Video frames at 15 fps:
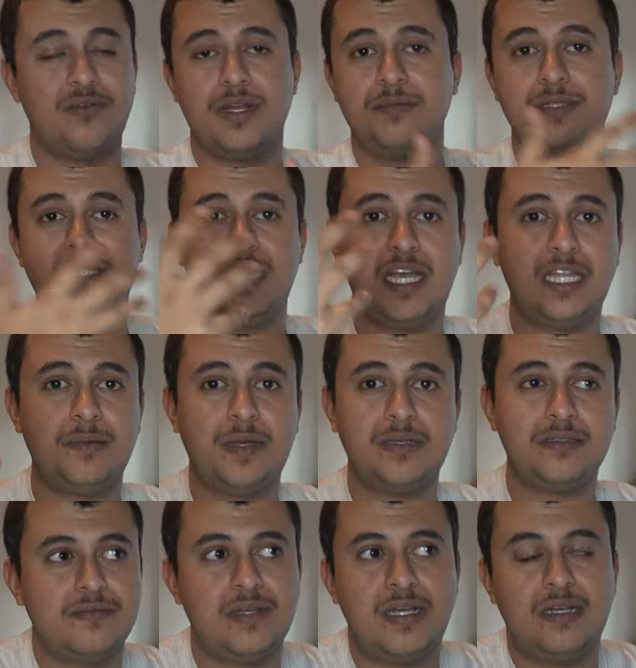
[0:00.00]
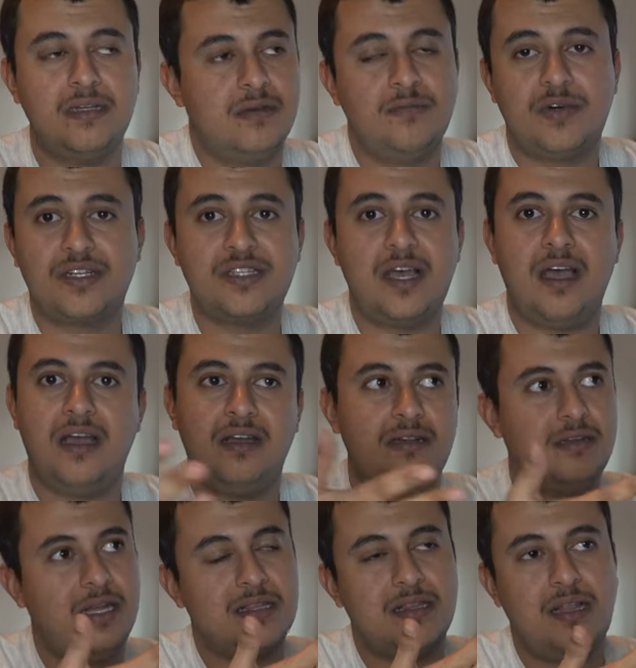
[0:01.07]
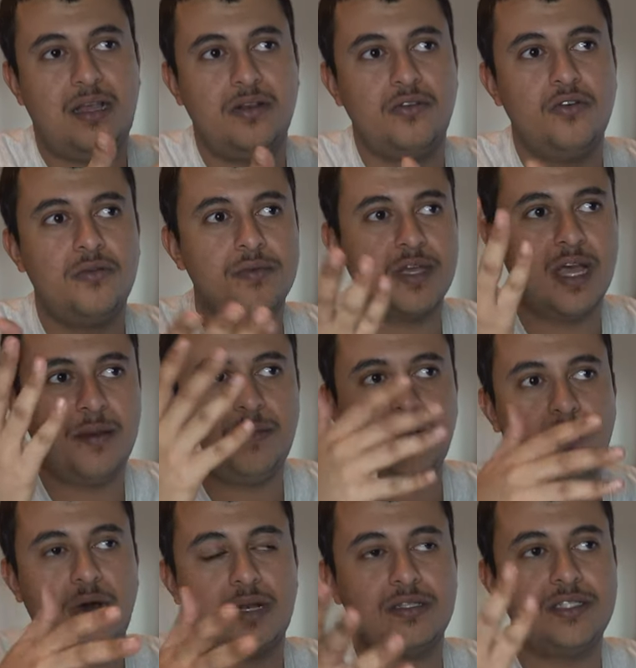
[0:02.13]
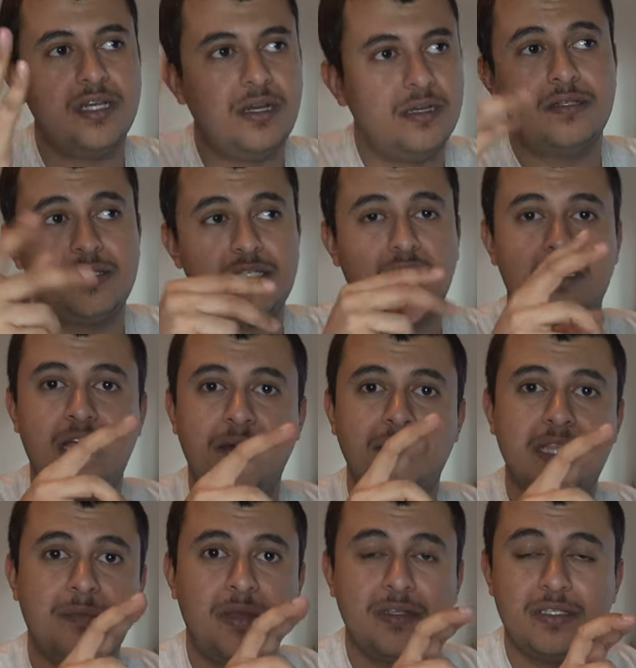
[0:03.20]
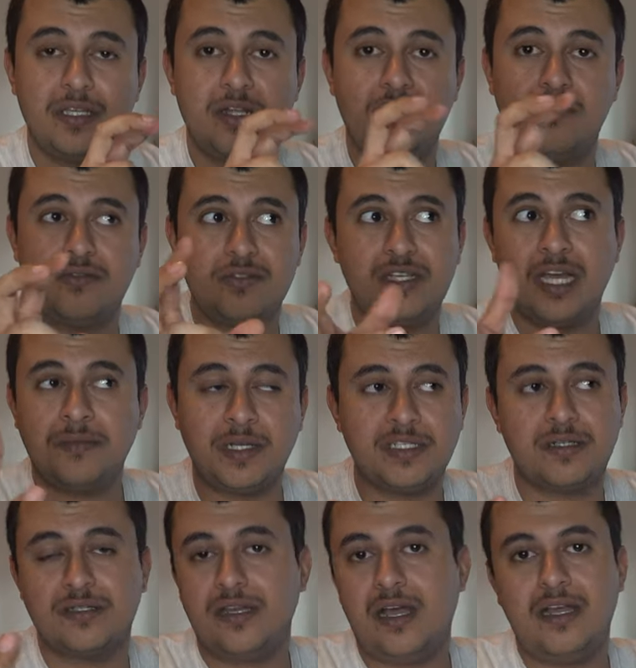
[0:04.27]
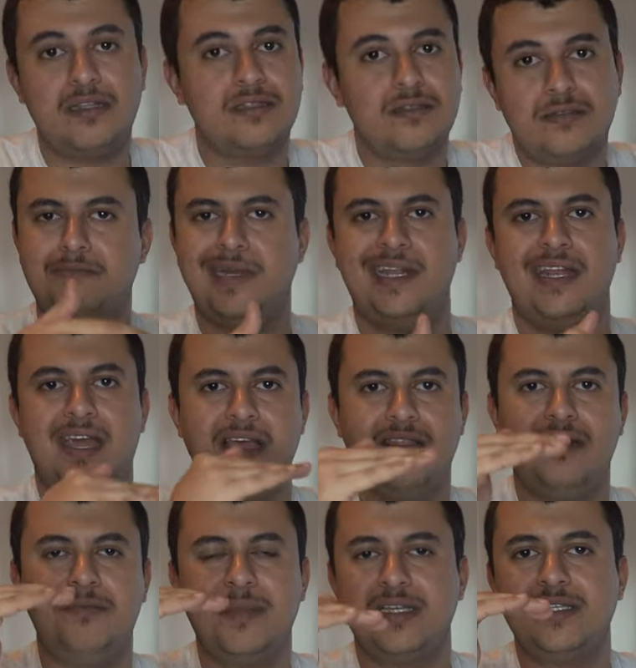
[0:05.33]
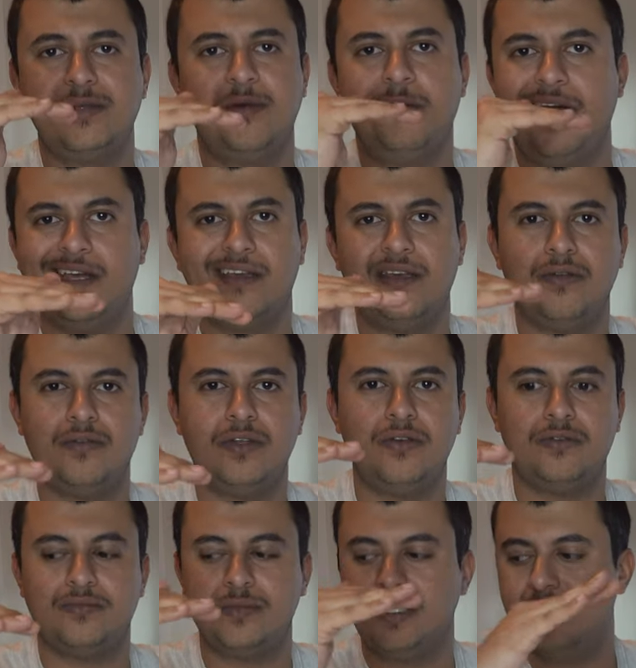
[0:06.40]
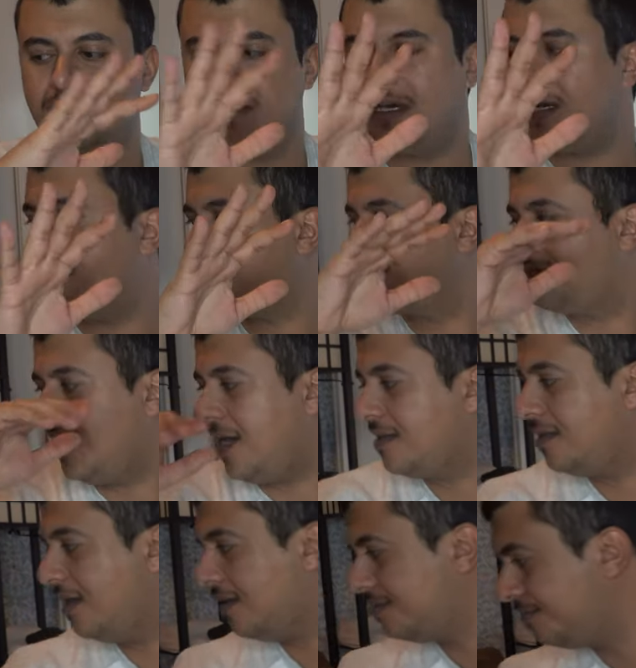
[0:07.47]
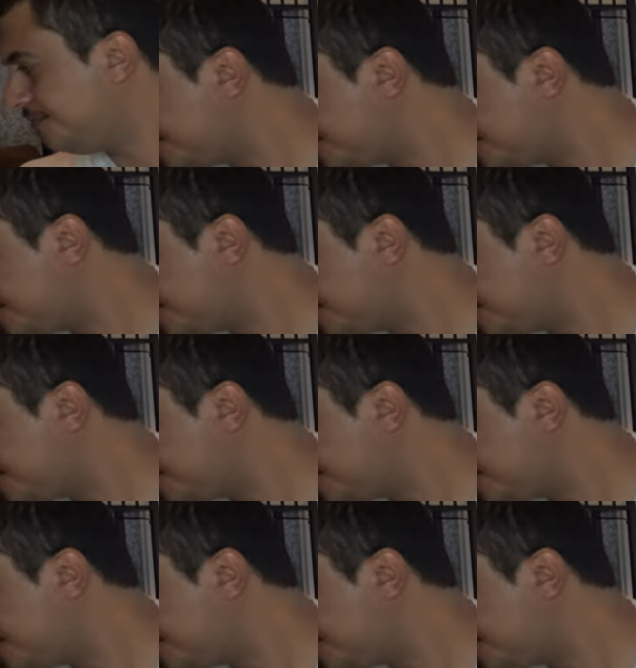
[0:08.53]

وانا مستخدمه فمرتاح اطلع اليوم كامل وارجع استخدامي طبعا سكرين اون تايم 10 ساعات انا هذا الماكسيمم حقي في اليوم خلاص بعدها